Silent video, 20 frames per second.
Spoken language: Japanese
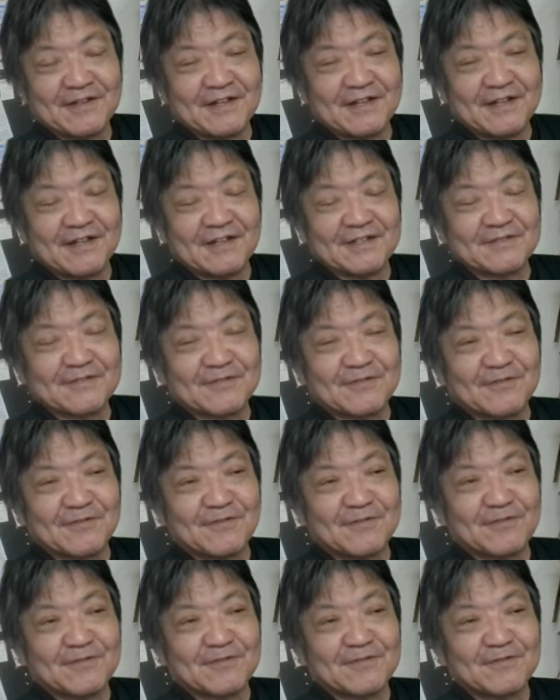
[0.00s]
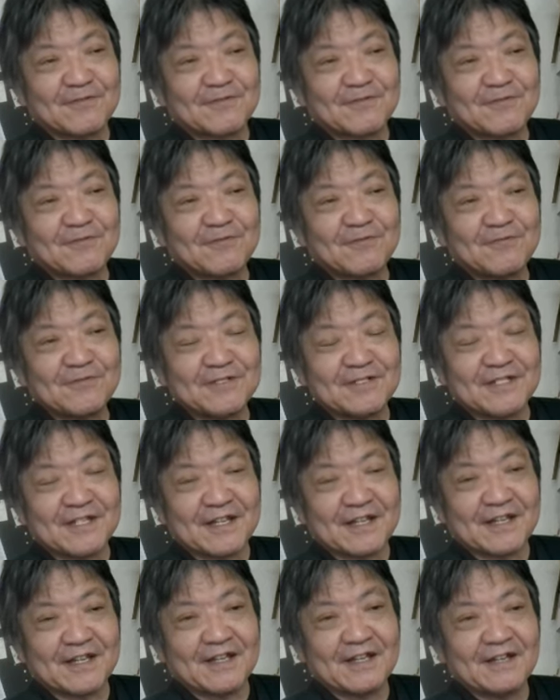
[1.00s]
えー、っと特に
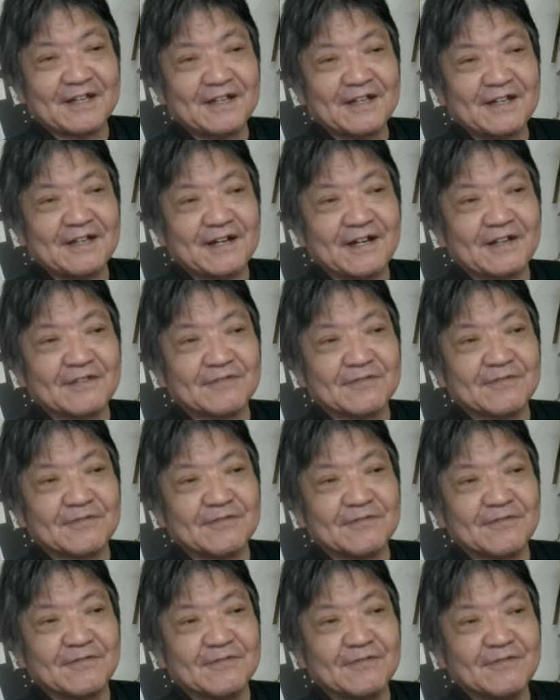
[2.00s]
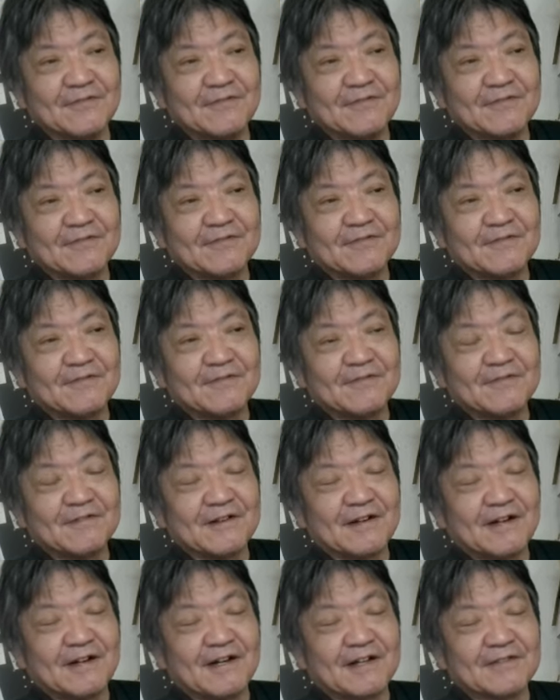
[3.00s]
ねあの
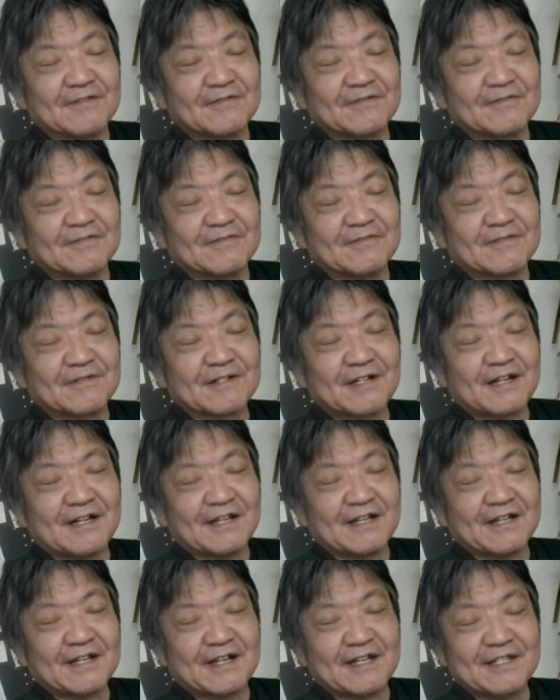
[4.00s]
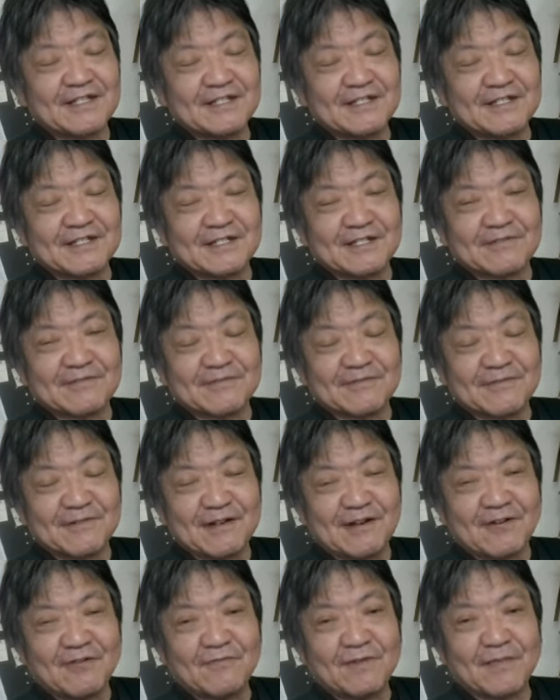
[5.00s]
あの彼が意識してるの
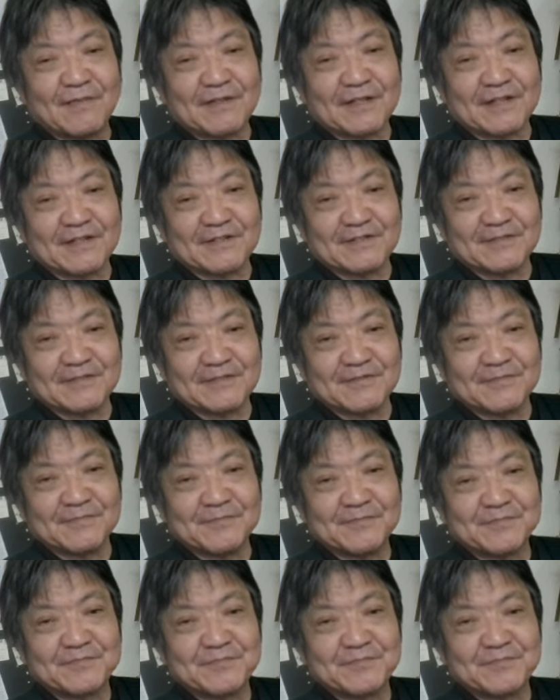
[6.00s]
はオバマなんですよ。